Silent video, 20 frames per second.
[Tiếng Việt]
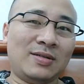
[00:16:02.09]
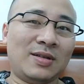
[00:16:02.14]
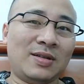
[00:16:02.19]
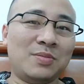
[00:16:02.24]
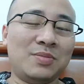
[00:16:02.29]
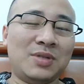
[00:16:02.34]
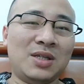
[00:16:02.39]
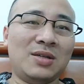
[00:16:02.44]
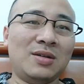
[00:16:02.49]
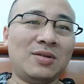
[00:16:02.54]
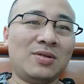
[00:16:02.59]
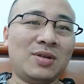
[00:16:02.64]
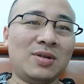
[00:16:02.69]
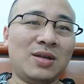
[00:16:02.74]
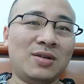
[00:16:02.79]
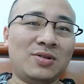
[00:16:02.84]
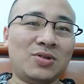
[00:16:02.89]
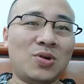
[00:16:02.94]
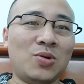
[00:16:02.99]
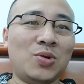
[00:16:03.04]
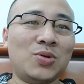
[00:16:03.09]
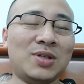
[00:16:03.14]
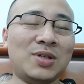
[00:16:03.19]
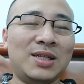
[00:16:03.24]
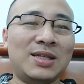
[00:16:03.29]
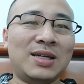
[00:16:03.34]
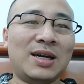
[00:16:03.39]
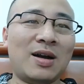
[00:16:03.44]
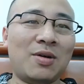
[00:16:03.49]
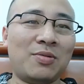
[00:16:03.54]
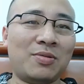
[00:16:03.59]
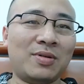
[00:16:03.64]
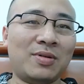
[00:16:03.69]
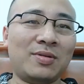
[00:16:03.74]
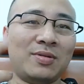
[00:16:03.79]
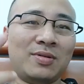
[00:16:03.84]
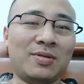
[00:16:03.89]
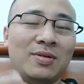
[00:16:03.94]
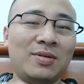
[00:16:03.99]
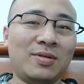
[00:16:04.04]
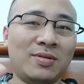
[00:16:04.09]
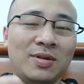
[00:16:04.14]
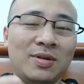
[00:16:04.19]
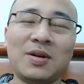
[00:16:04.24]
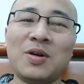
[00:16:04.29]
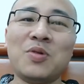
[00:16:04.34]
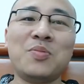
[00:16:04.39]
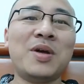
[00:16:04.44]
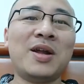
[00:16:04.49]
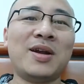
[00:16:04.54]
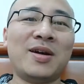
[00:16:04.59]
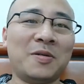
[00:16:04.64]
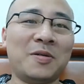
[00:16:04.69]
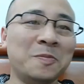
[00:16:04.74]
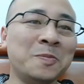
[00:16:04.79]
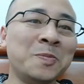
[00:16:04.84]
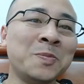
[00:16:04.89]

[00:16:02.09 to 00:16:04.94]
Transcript: thậm chí có thể cho ô xin sang học, ừ, nhưng không biết rồi.